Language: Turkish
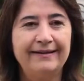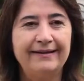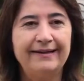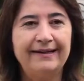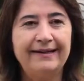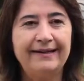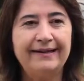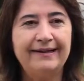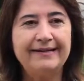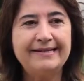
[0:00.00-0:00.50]

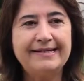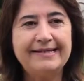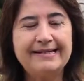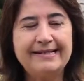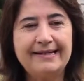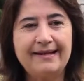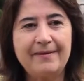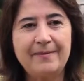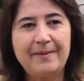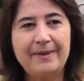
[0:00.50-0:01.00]
E,
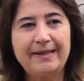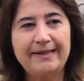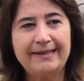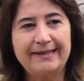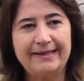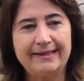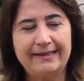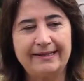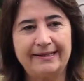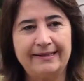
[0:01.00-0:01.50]
sinema
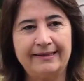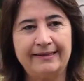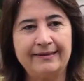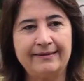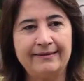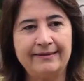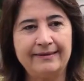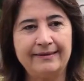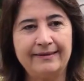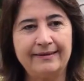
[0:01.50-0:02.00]

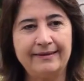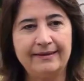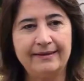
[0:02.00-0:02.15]
e,